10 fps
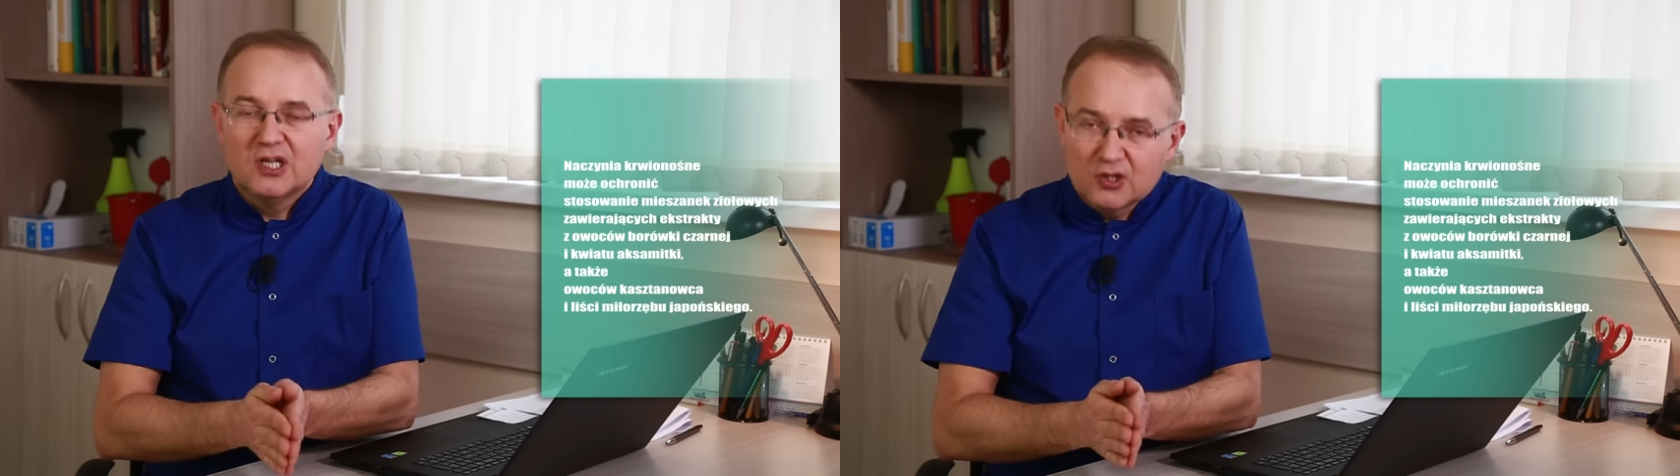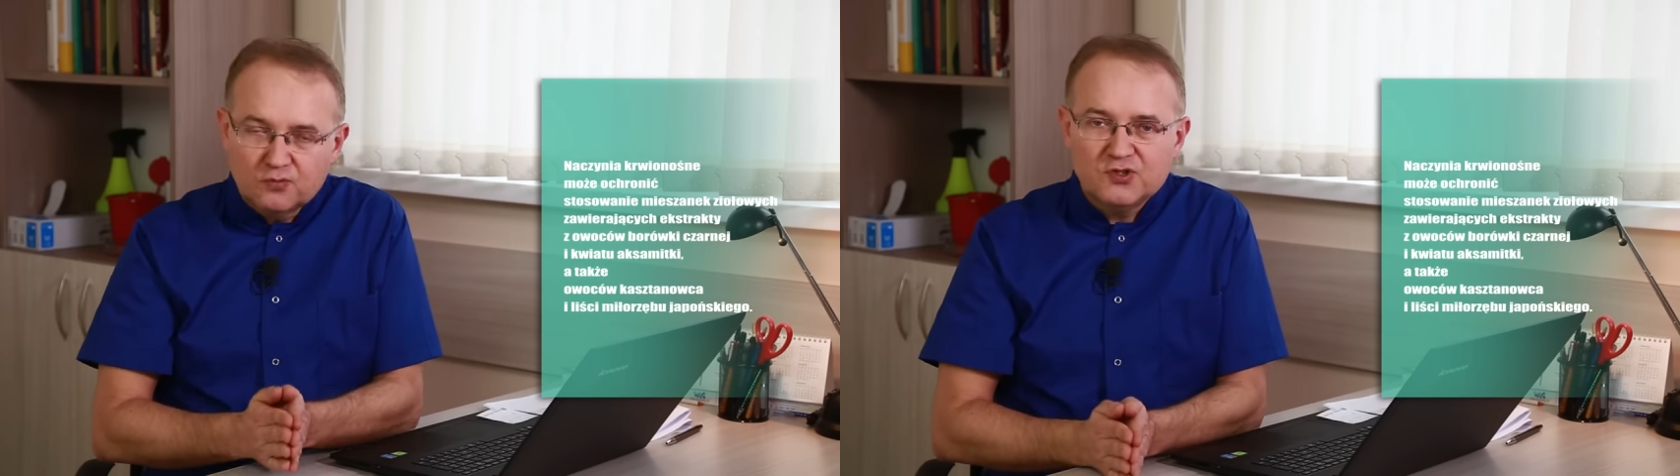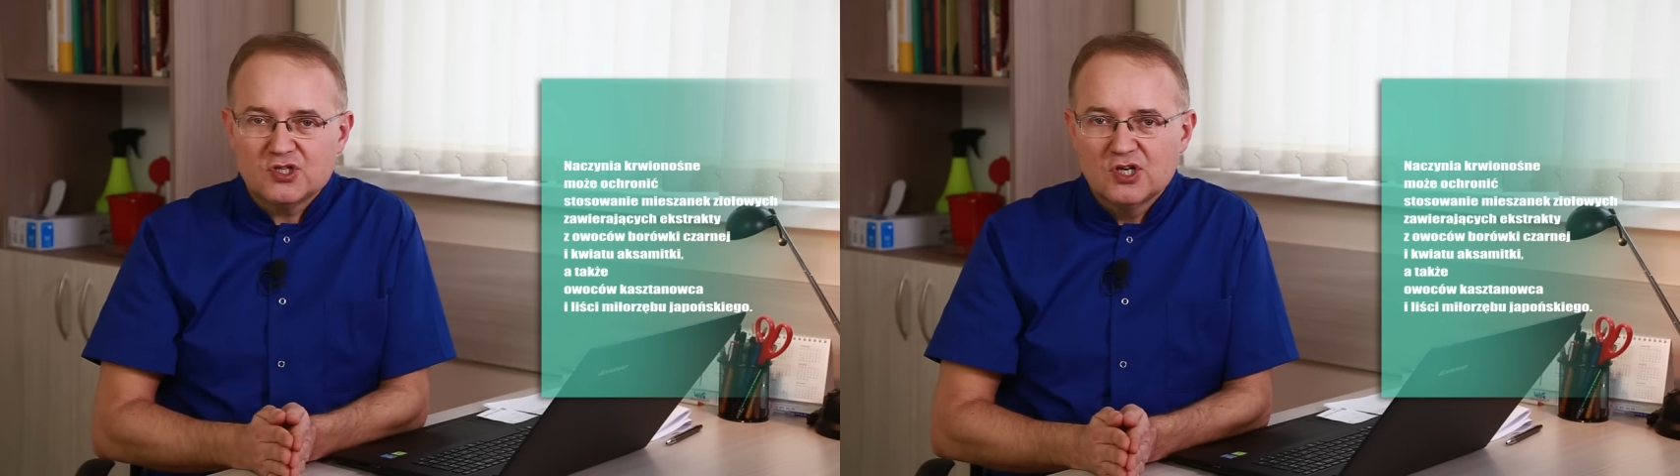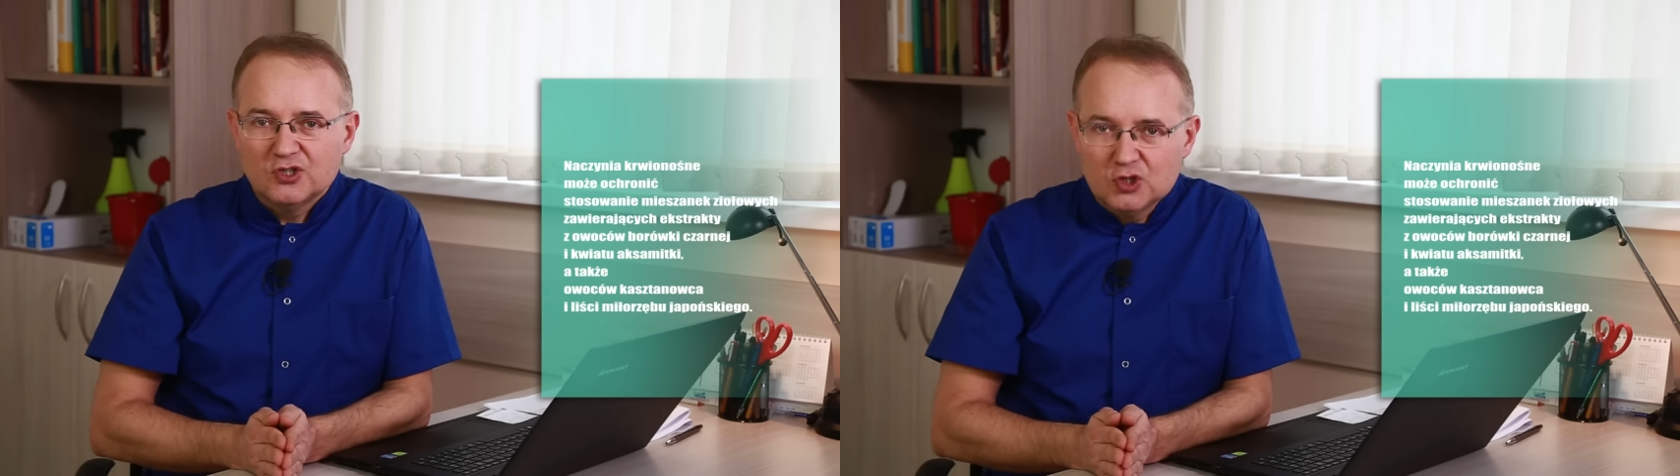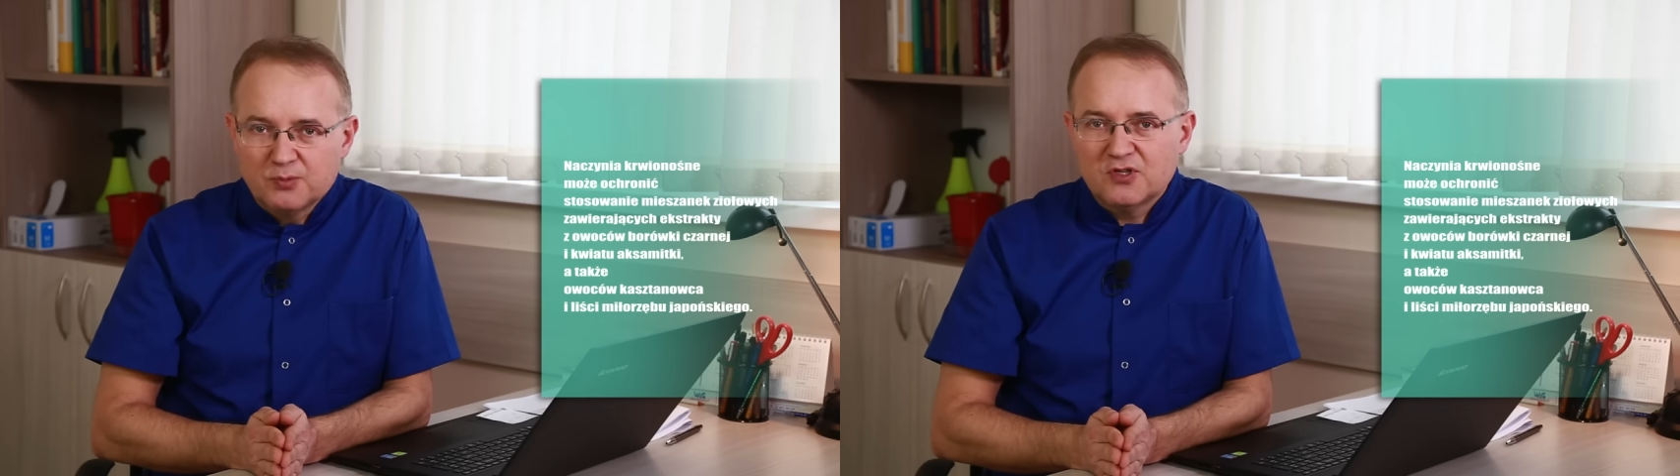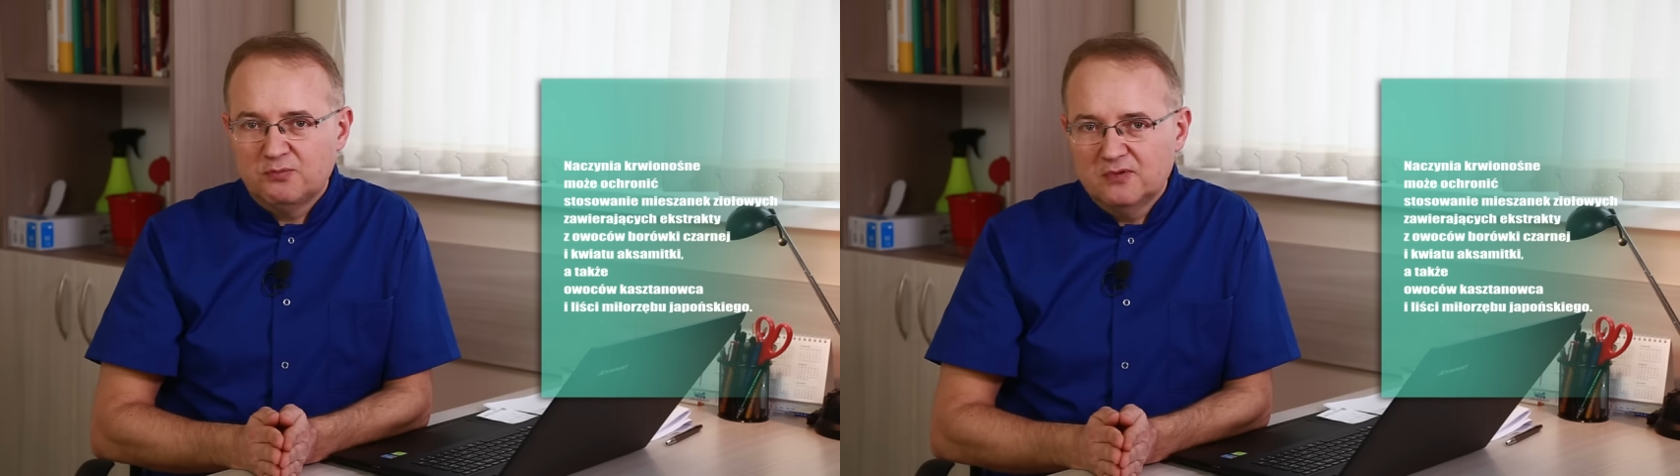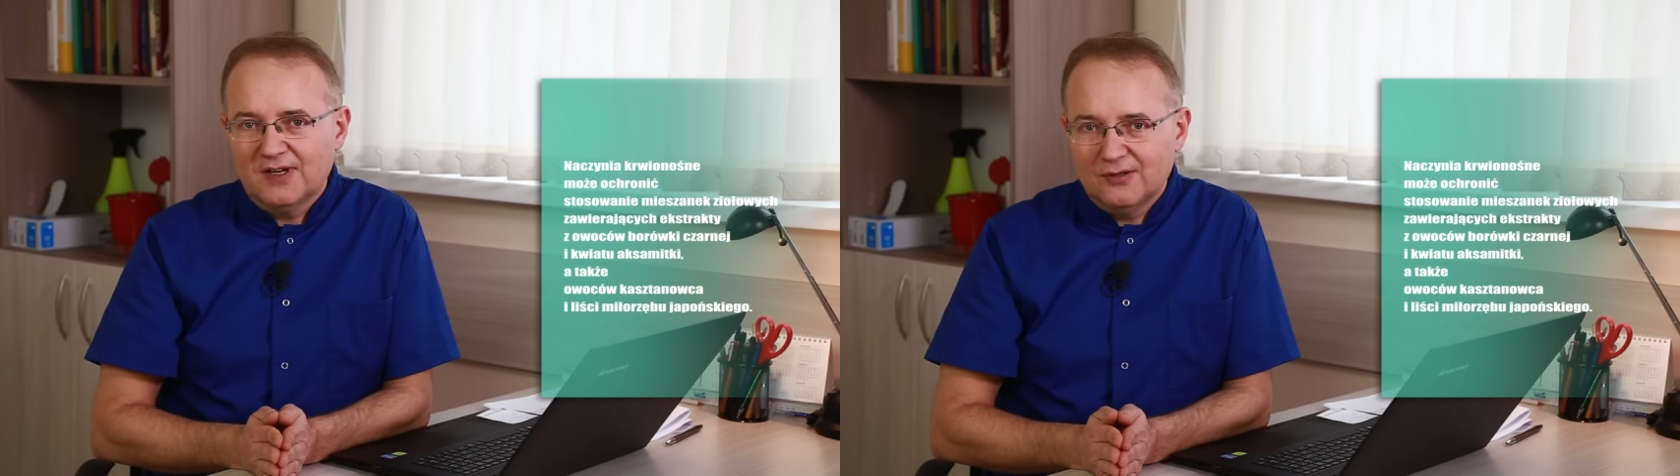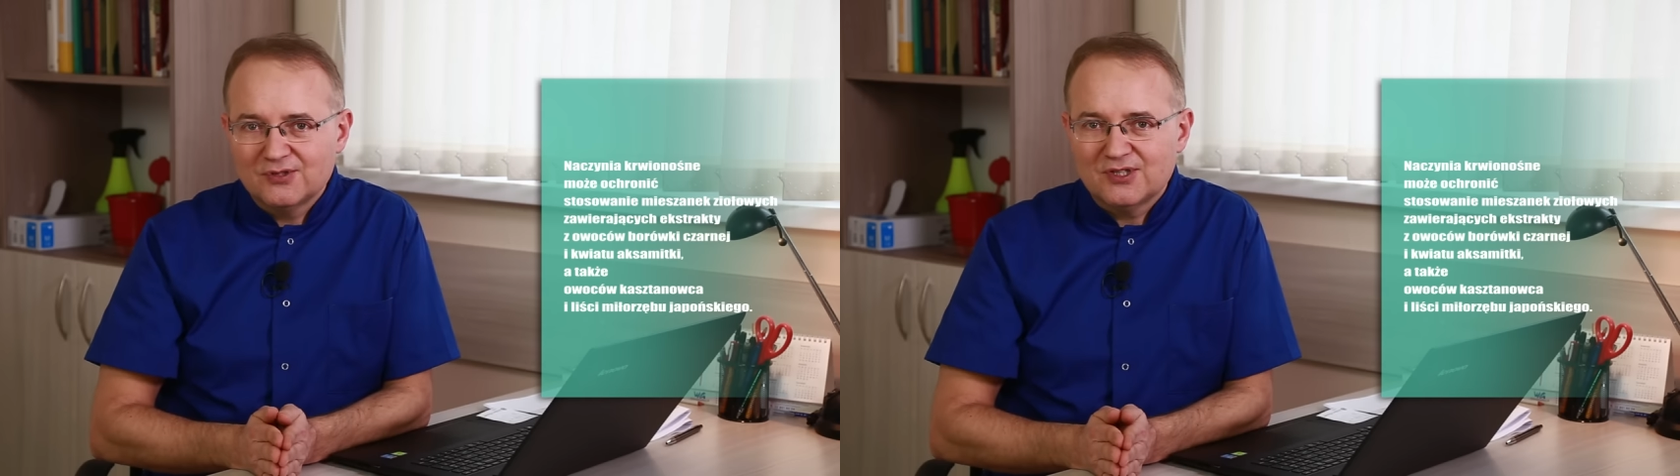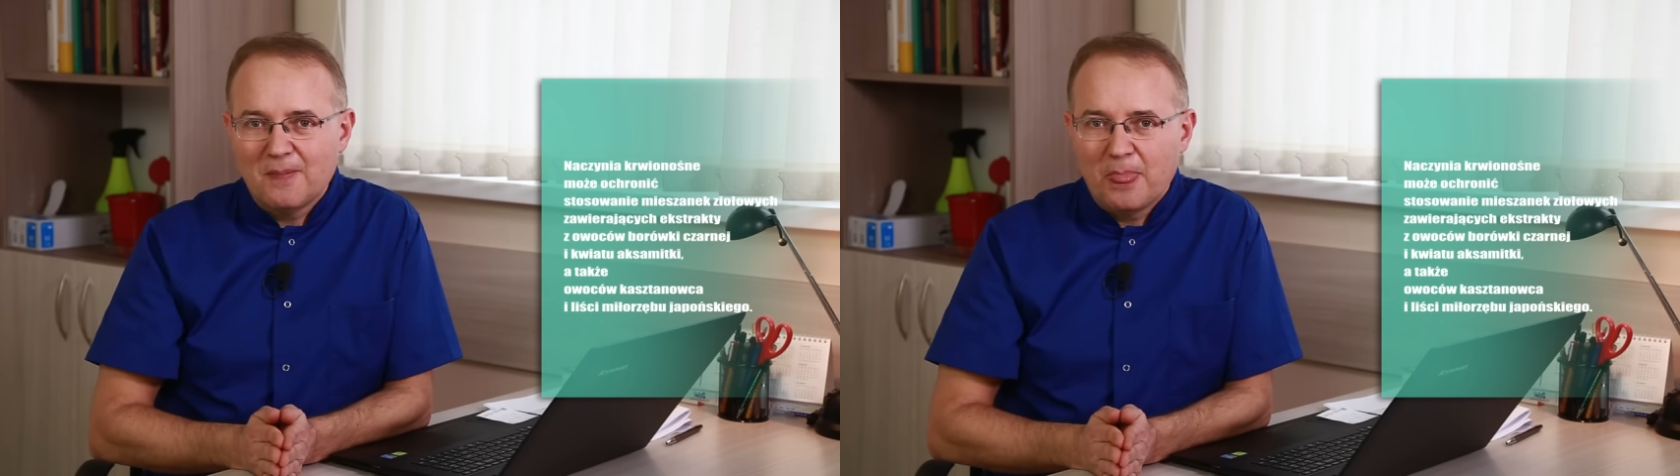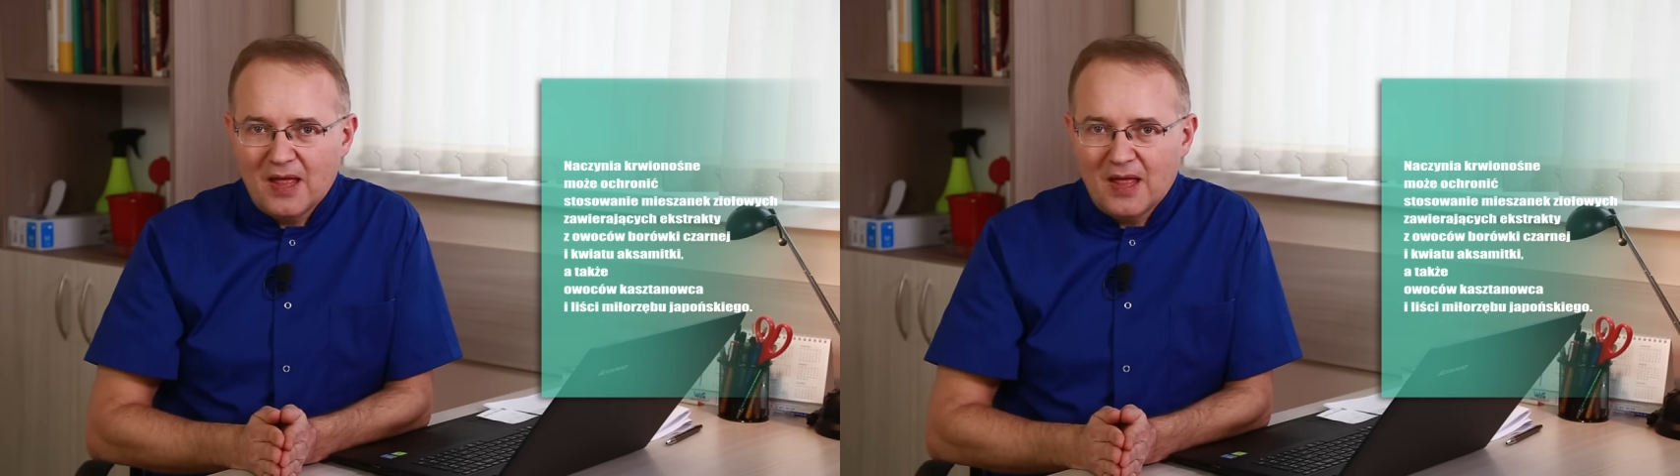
również dobrze wpływające